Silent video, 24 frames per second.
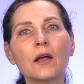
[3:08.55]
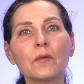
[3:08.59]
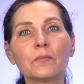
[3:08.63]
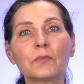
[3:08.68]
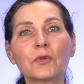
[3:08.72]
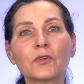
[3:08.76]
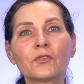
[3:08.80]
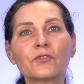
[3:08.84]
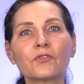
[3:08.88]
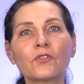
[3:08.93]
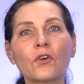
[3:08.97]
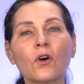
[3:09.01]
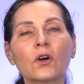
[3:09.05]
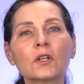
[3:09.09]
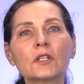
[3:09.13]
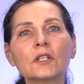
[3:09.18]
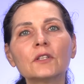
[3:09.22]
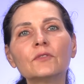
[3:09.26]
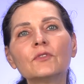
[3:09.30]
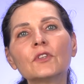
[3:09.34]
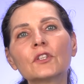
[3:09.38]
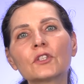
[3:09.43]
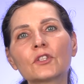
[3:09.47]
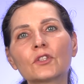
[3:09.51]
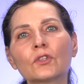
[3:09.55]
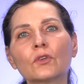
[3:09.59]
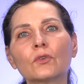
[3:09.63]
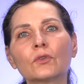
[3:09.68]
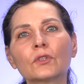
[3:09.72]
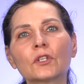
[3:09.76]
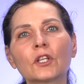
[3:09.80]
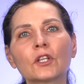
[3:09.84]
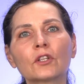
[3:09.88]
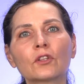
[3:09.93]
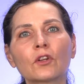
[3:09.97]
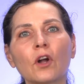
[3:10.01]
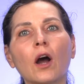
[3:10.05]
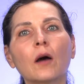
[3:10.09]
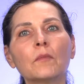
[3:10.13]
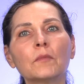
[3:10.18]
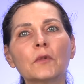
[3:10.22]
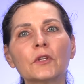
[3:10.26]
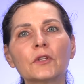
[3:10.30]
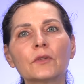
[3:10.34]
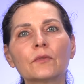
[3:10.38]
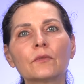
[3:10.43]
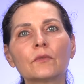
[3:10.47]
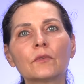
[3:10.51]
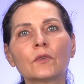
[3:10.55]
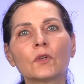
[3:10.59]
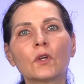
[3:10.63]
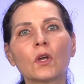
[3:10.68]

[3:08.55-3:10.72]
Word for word: bevor die Visionen kommen.